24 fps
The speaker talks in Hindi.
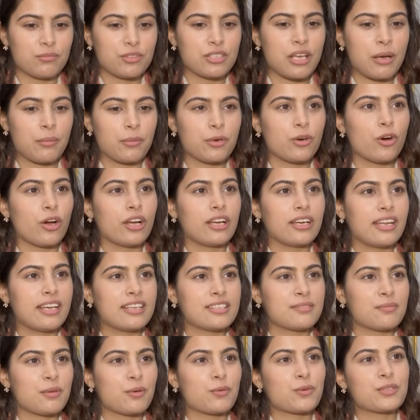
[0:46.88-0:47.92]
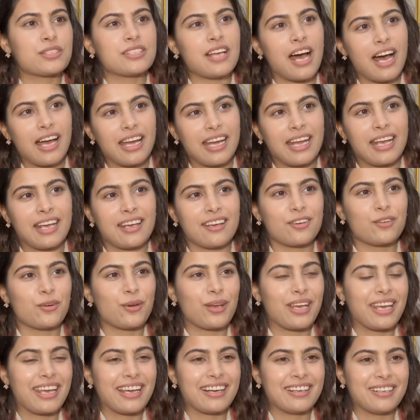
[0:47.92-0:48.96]
समर हॉलीडेज में वो सारे
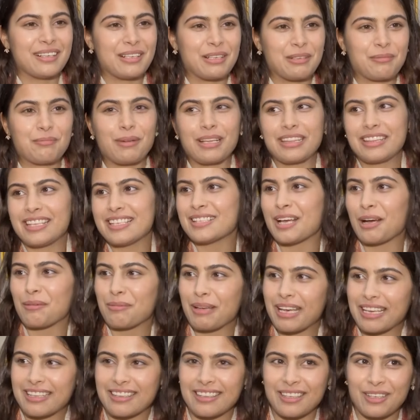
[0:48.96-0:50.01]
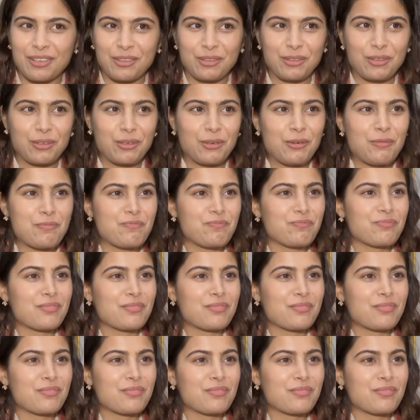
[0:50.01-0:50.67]
कोई बत्ती साहब कहते हैं उनको